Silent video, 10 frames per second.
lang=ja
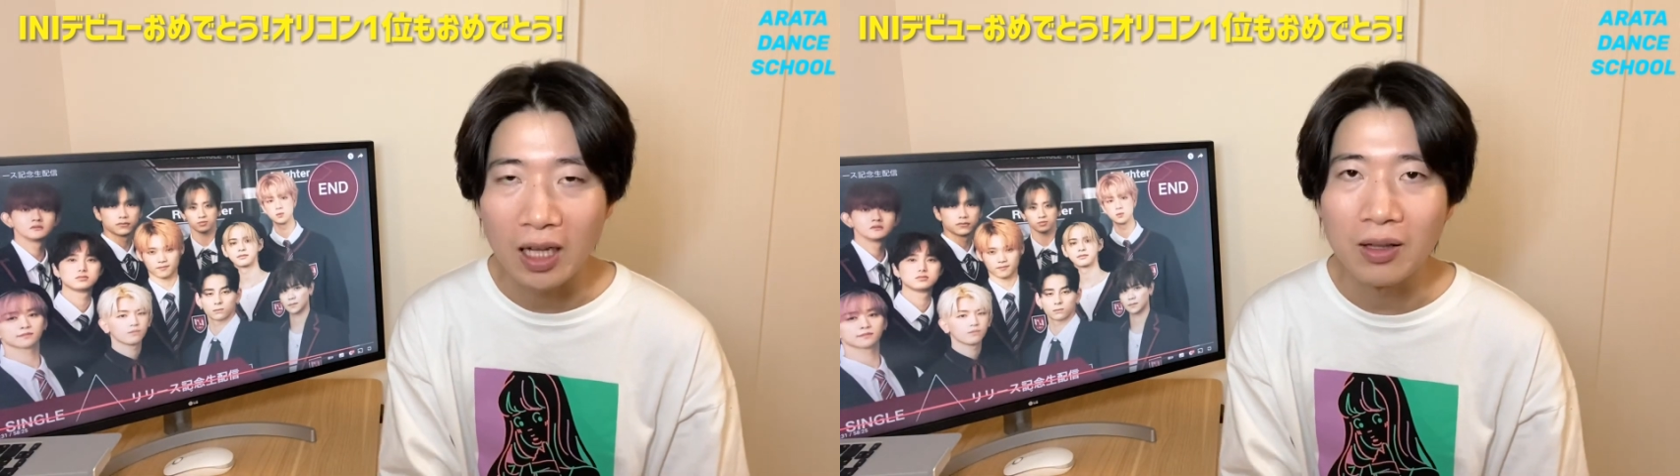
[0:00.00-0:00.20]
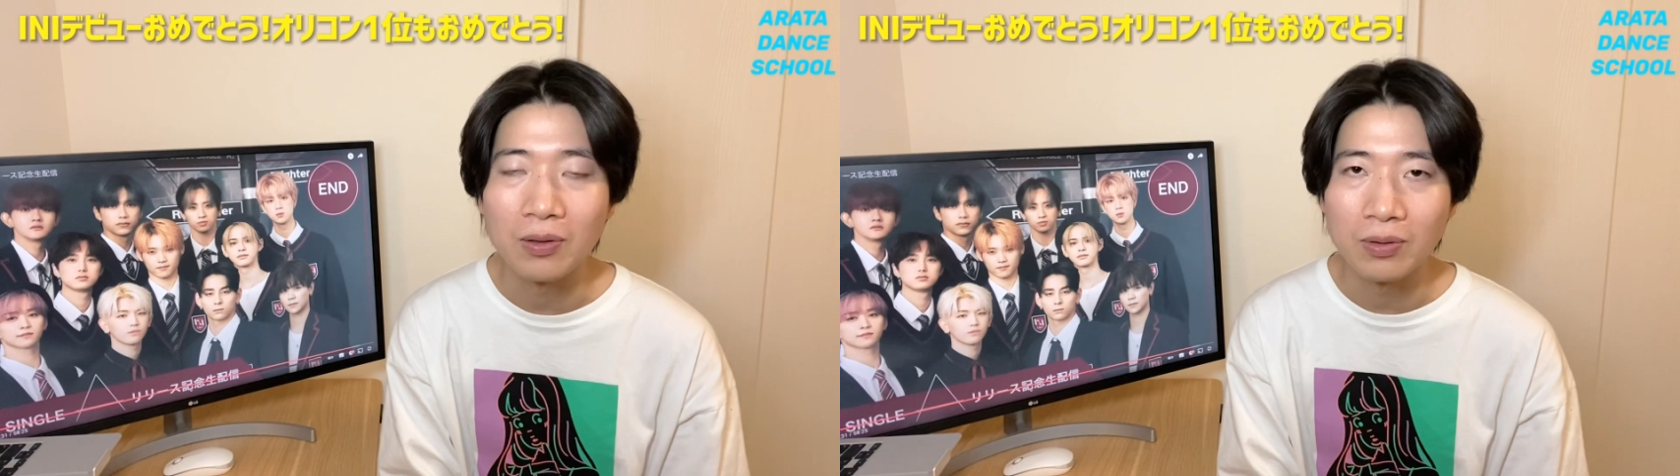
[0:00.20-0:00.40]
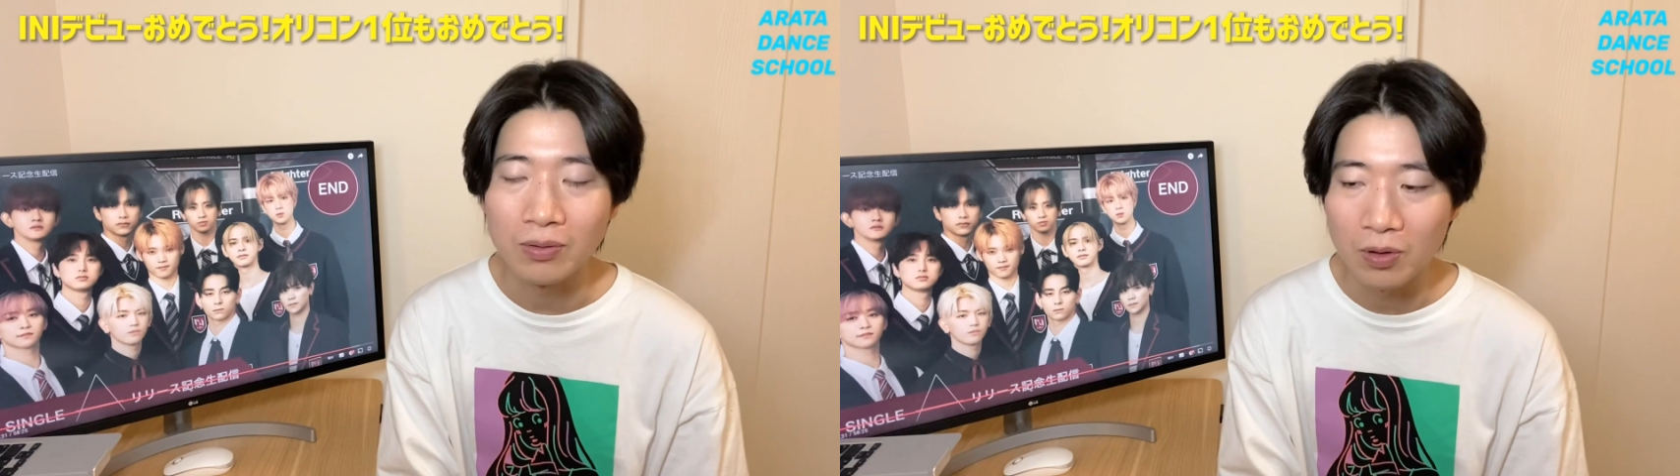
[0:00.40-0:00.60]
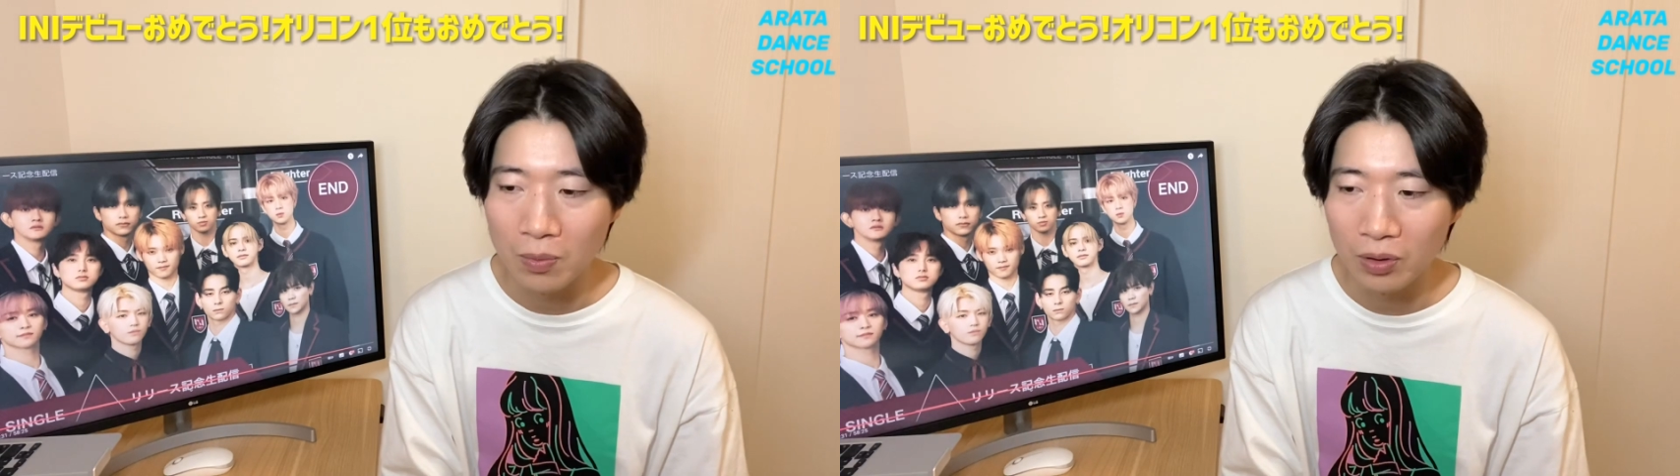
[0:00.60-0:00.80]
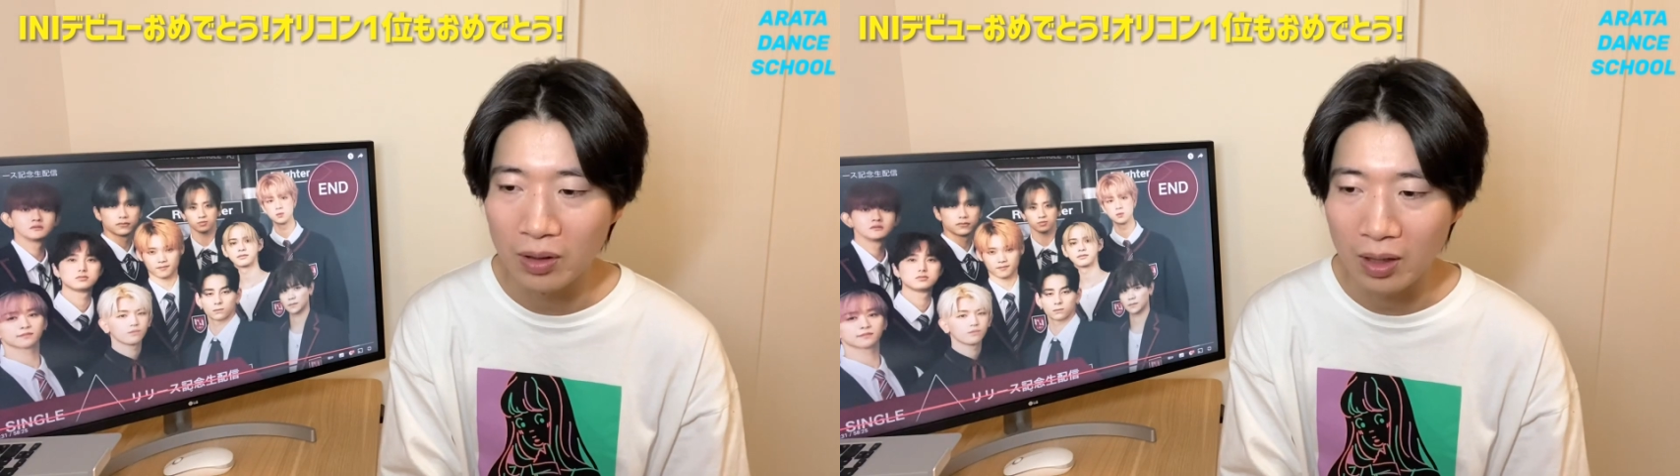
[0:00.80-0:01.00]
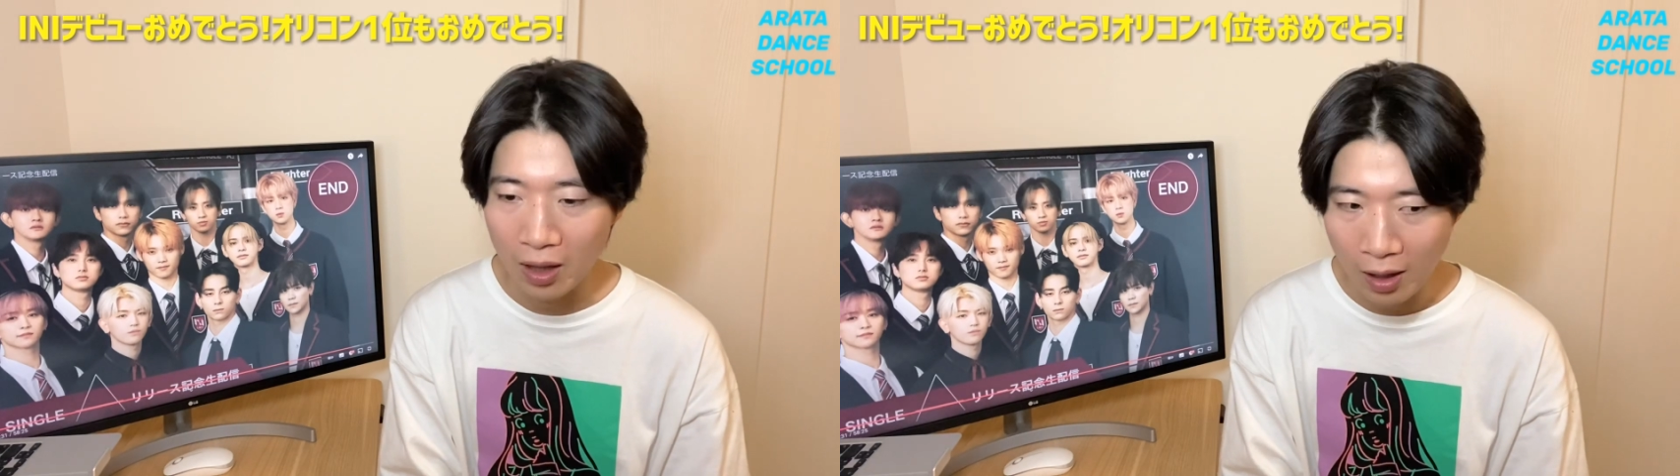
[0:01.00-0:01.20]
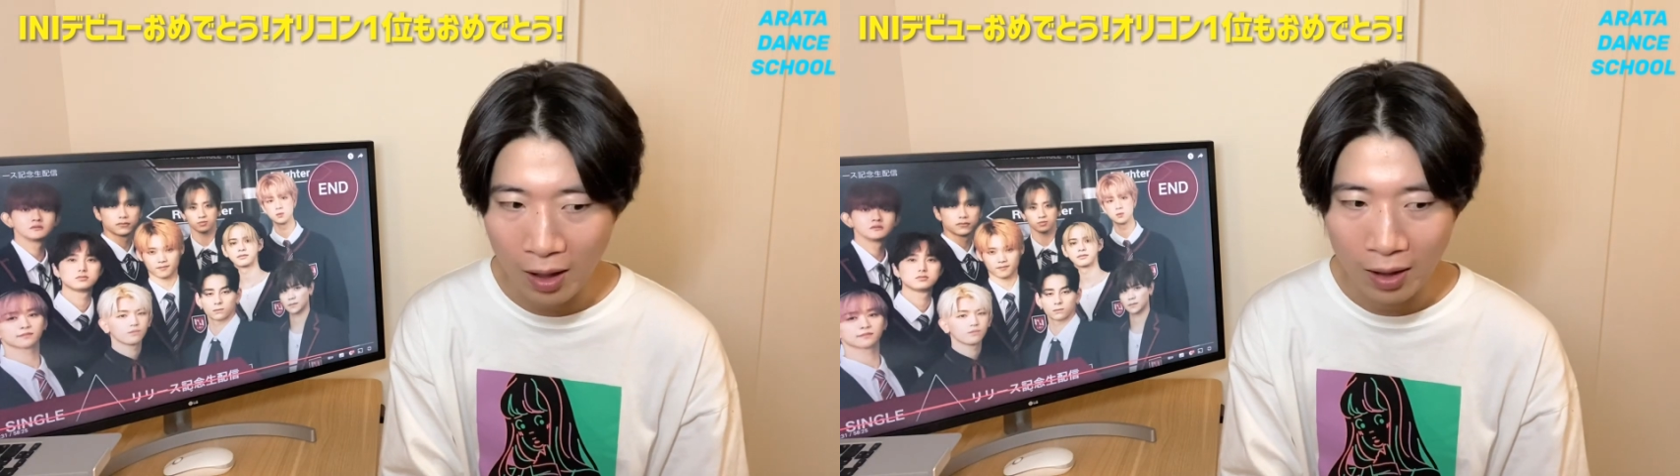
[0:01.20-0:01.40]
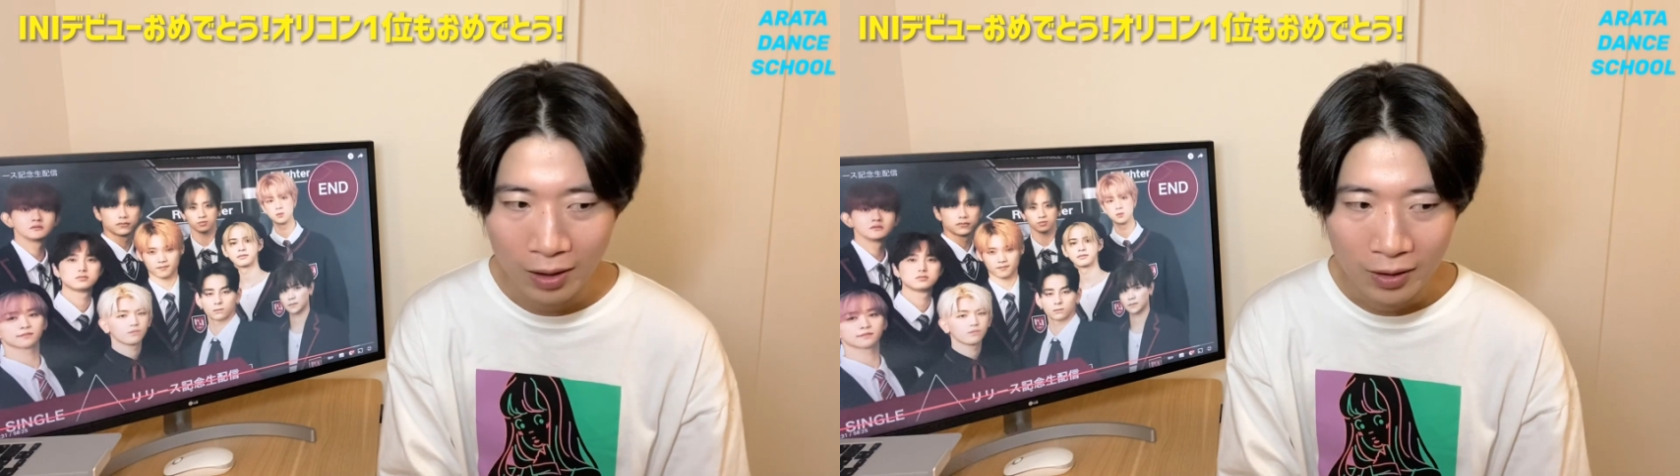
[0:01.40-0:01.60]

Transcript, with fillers: なっていうふうに思って、